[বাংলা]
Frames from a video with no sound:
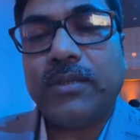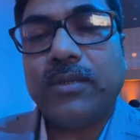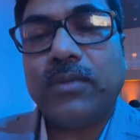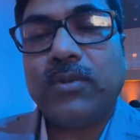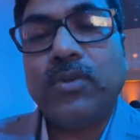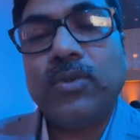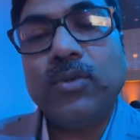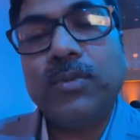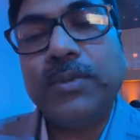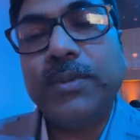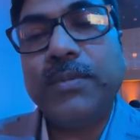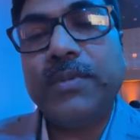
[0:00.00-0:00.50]

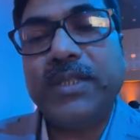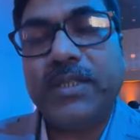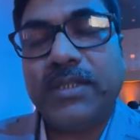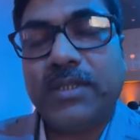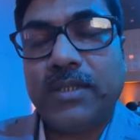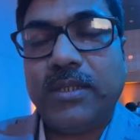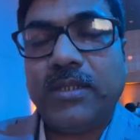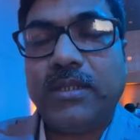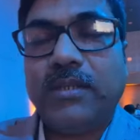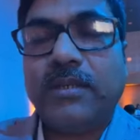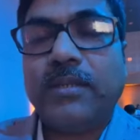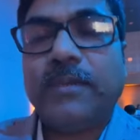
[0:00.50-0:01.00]
খুবই
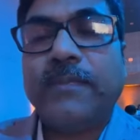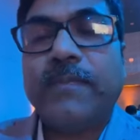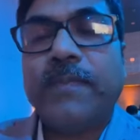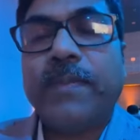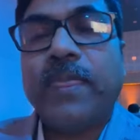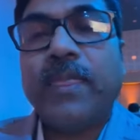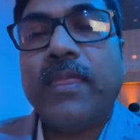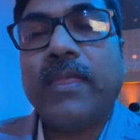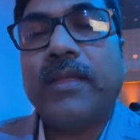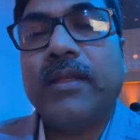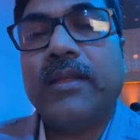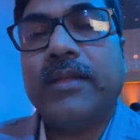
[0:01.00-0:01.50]
বেশি
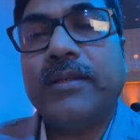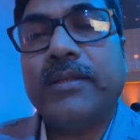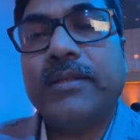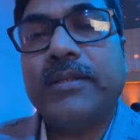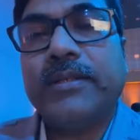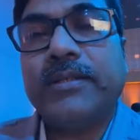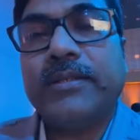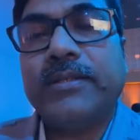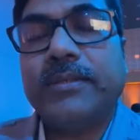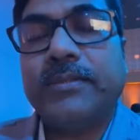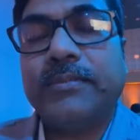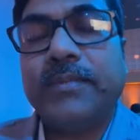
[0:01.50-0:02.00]

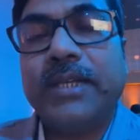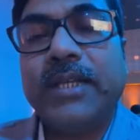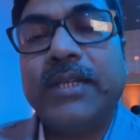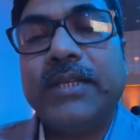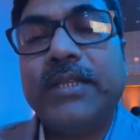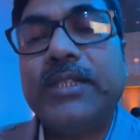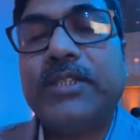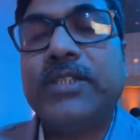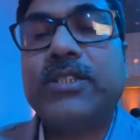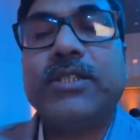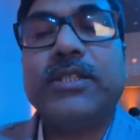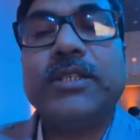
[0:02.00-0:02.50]
মানে
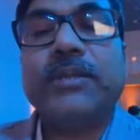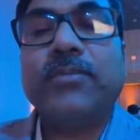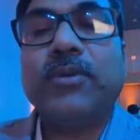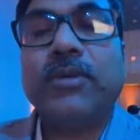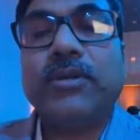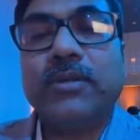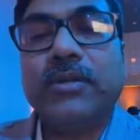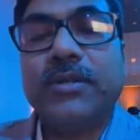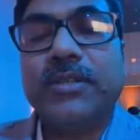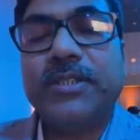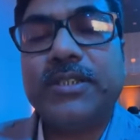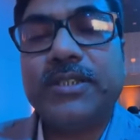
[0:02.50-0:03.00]
নিশ্চয়ই
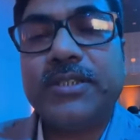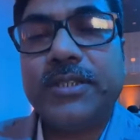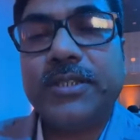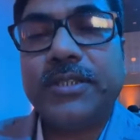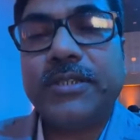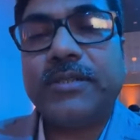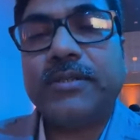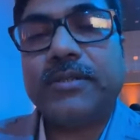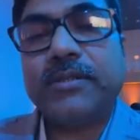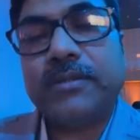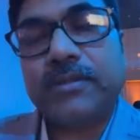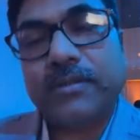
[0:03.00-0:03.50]

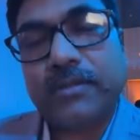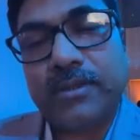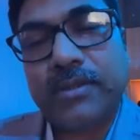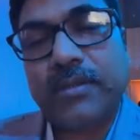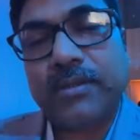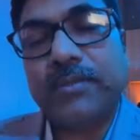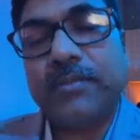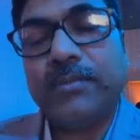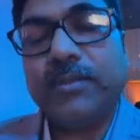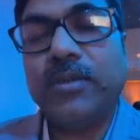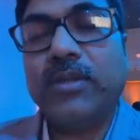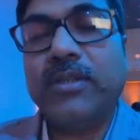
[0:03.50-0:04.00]
নিশ্চিত
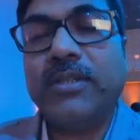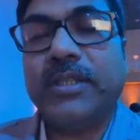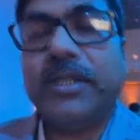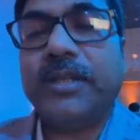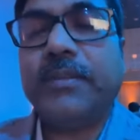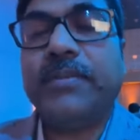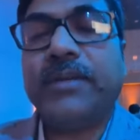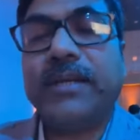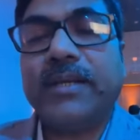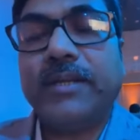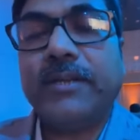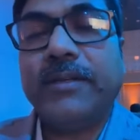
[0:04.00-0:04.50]
বলতেই
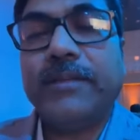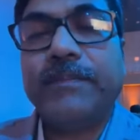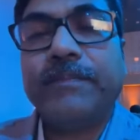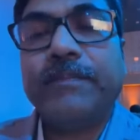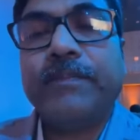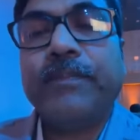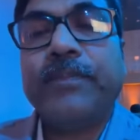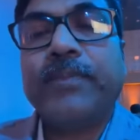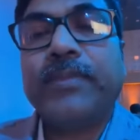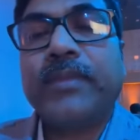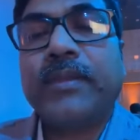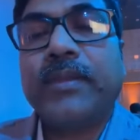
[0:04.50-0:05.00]
পারেন
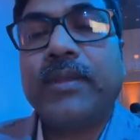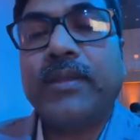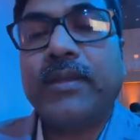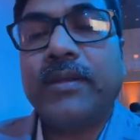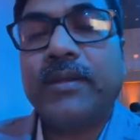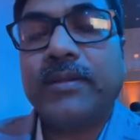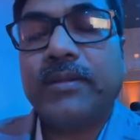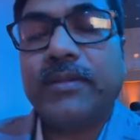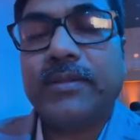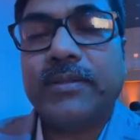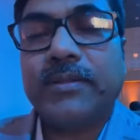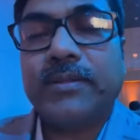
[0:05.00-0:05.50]

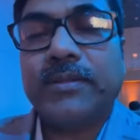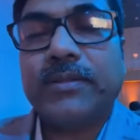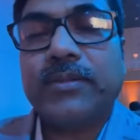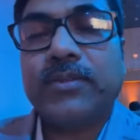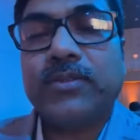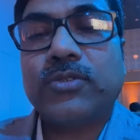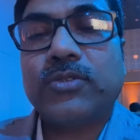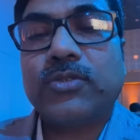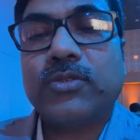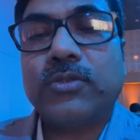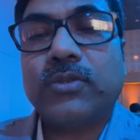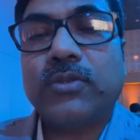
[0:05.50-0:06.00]

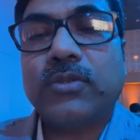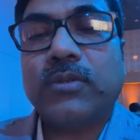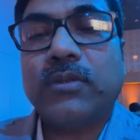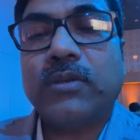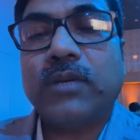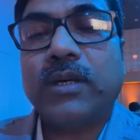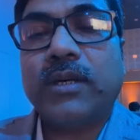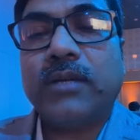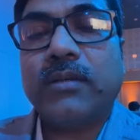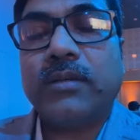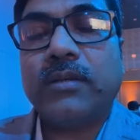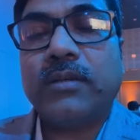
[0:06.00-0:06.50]
সো
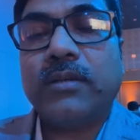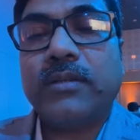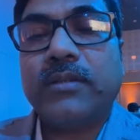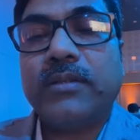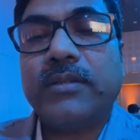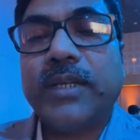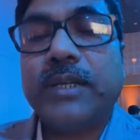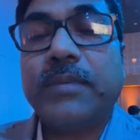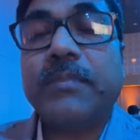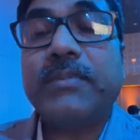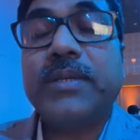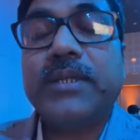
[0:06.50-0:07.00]

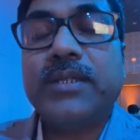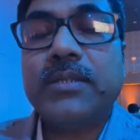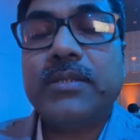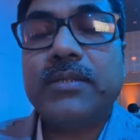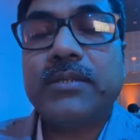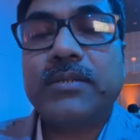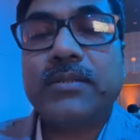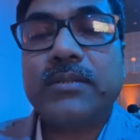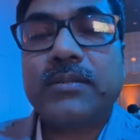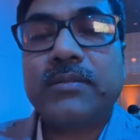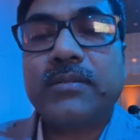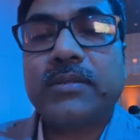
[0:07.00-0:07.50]
দ্যাট মিন্স
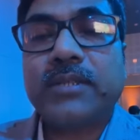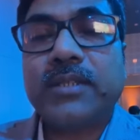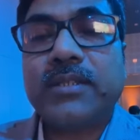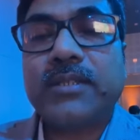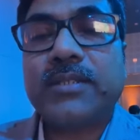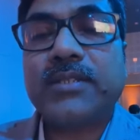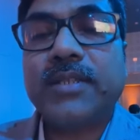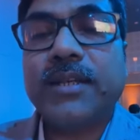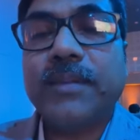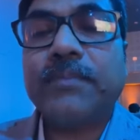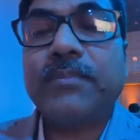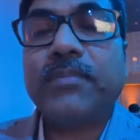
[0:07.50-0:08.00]
অ্যাট
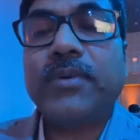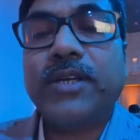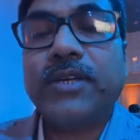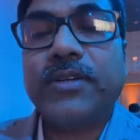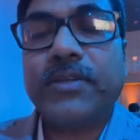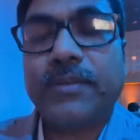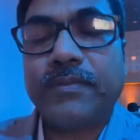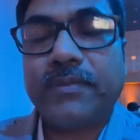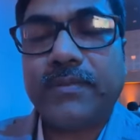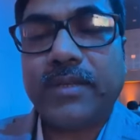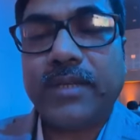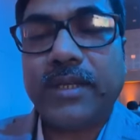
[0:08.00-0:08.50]
সাম পয়েন্ট
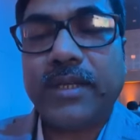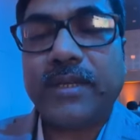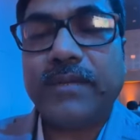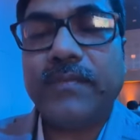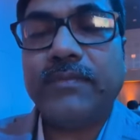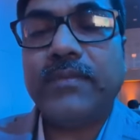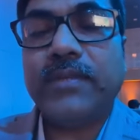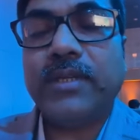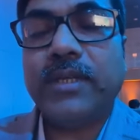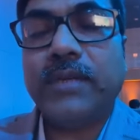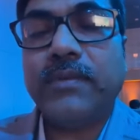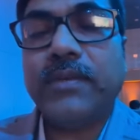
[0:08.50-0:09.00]
অফ টাইম
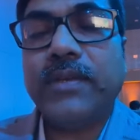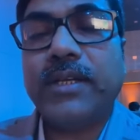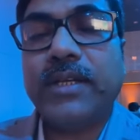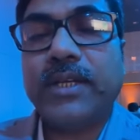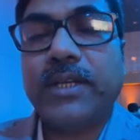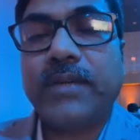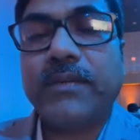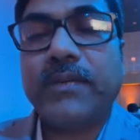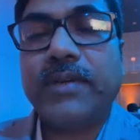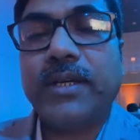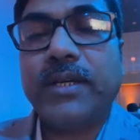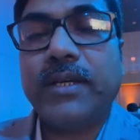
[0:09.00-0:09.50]
দে উইল
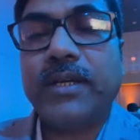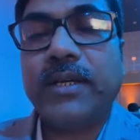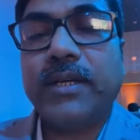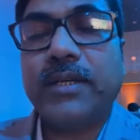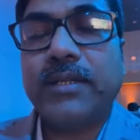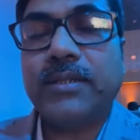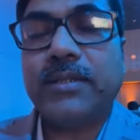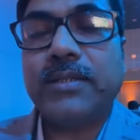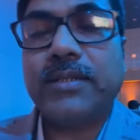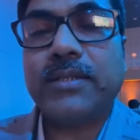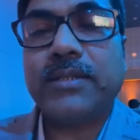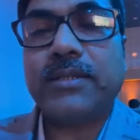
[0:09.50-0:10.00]
রিকোয়ার
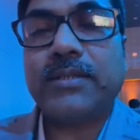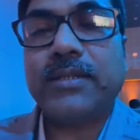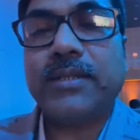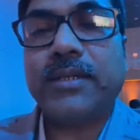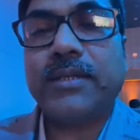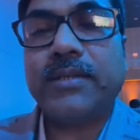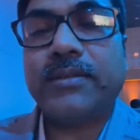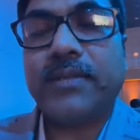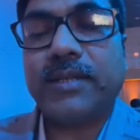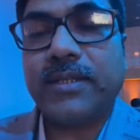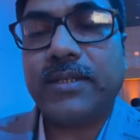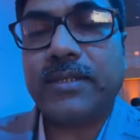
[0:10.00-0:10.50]
ডায়ালিসিস অ্যান্ড
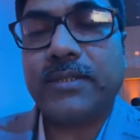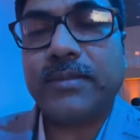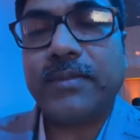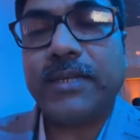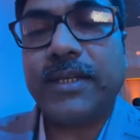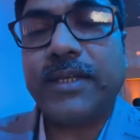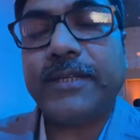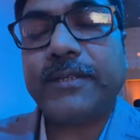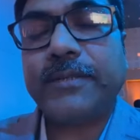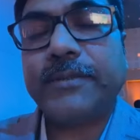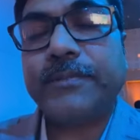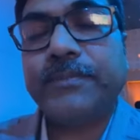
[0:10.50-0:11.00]

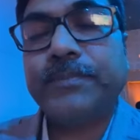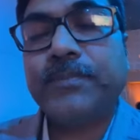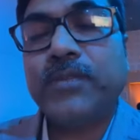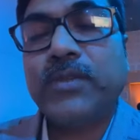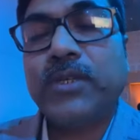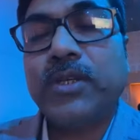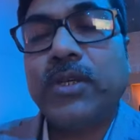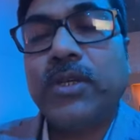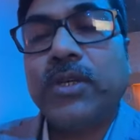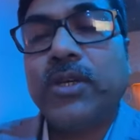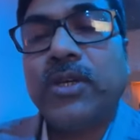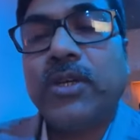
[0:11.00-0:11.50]
ট্রান্সপ্ল্যান্ট
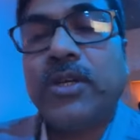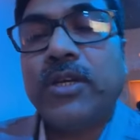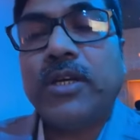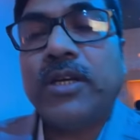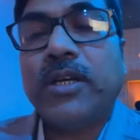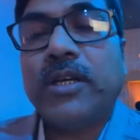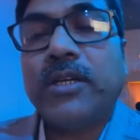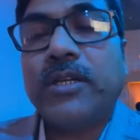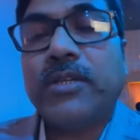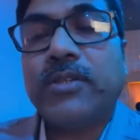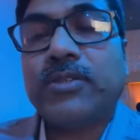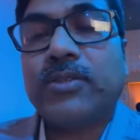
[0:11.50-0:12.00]

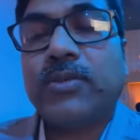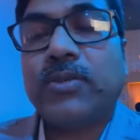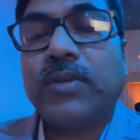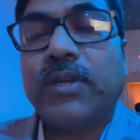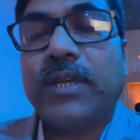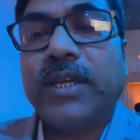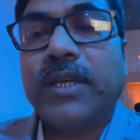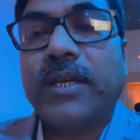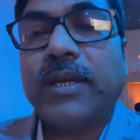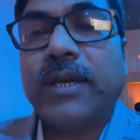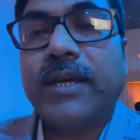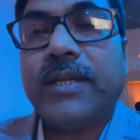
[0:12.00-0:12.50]
সো
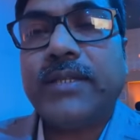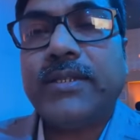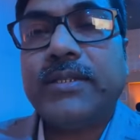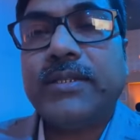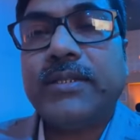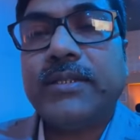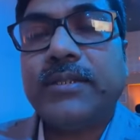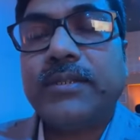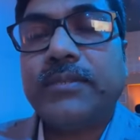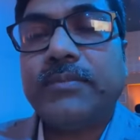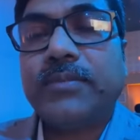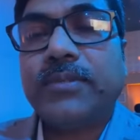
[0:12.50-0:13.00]
এই
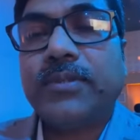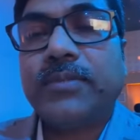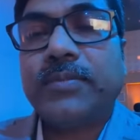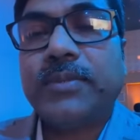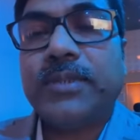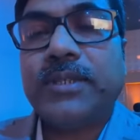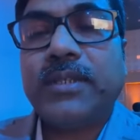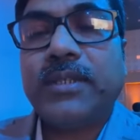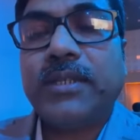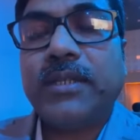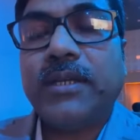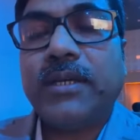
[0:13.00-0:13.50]
আইজিএন
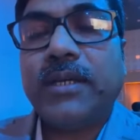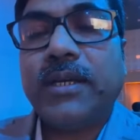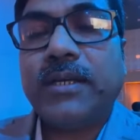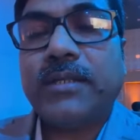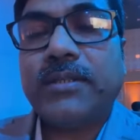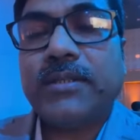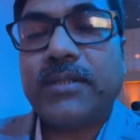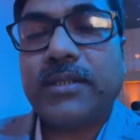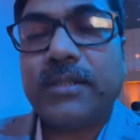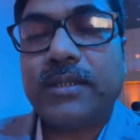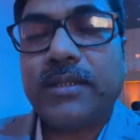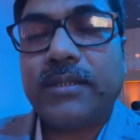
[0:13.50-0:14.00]
এপ্রোপ্যাথি নিয়ে
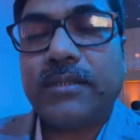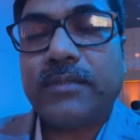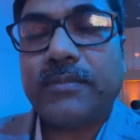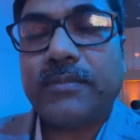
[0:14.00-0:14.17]
আজকে